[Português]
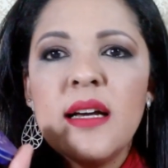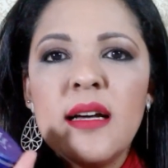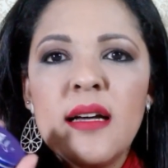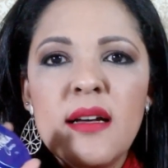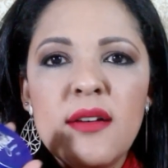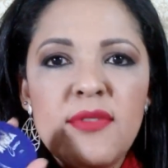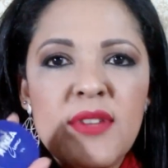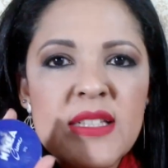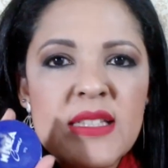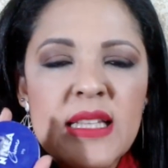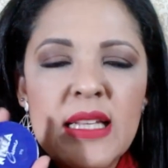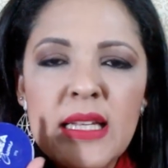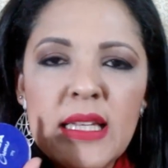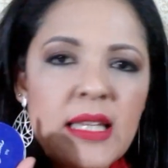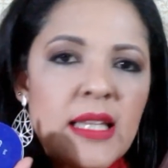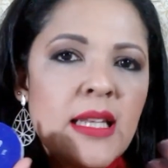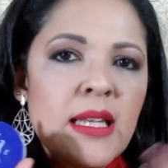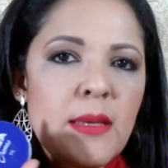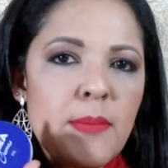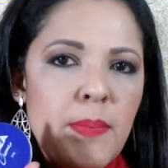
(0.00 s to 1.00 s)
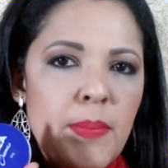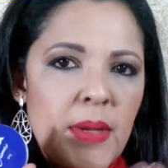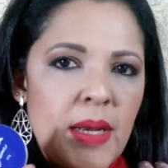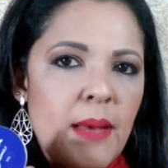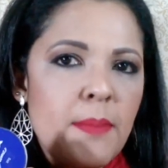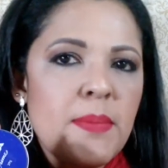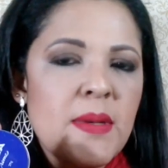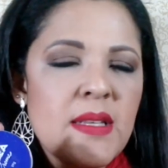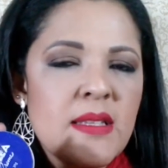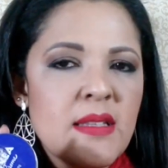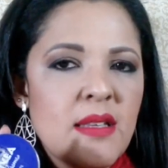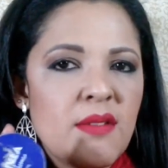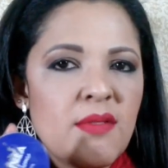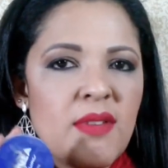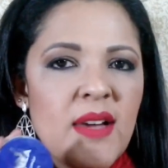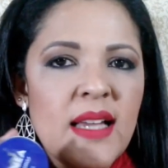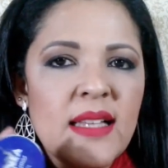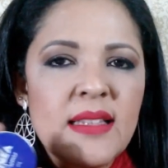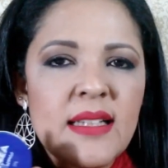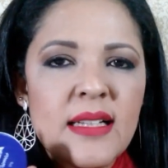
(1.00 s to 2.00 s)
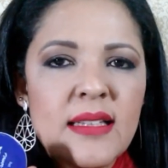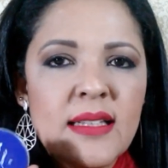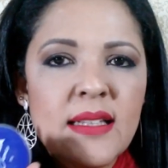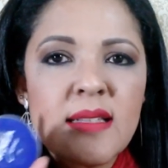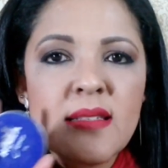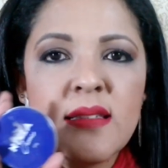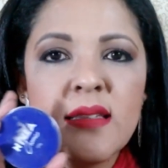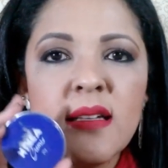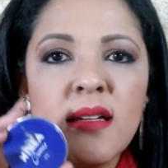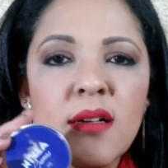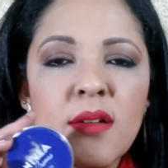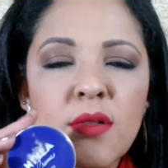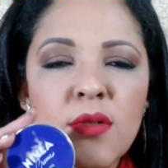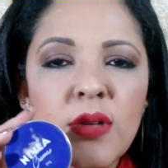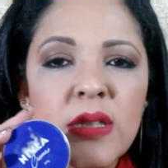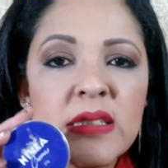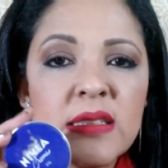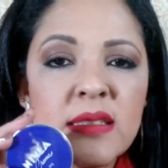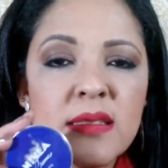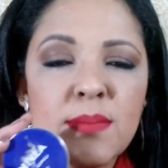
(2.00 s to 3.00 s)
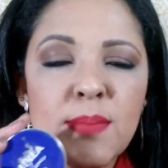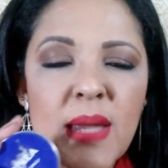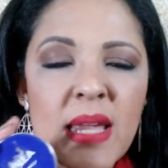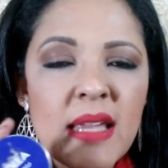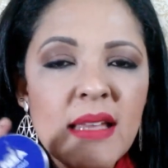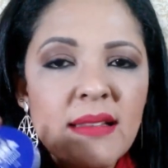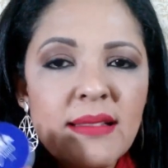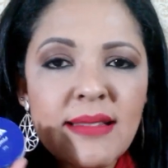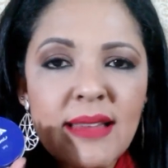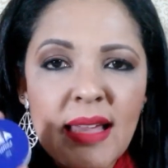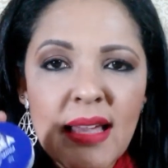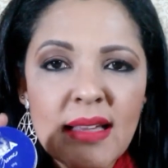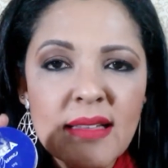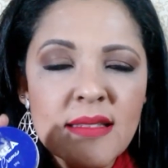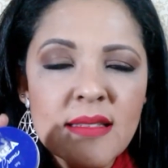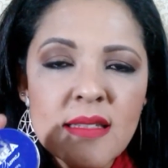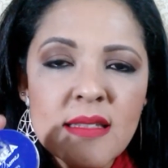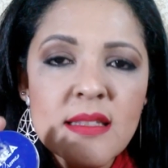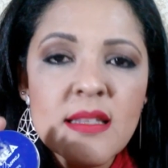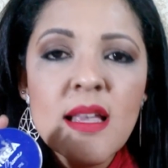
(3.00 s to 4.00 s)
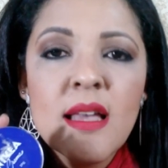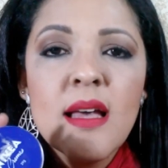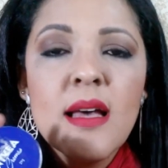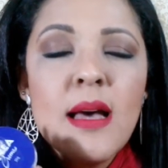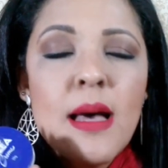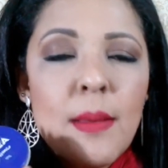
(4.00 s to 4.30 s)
uh, vaselina para preservar a hidratação, coisas bem intensas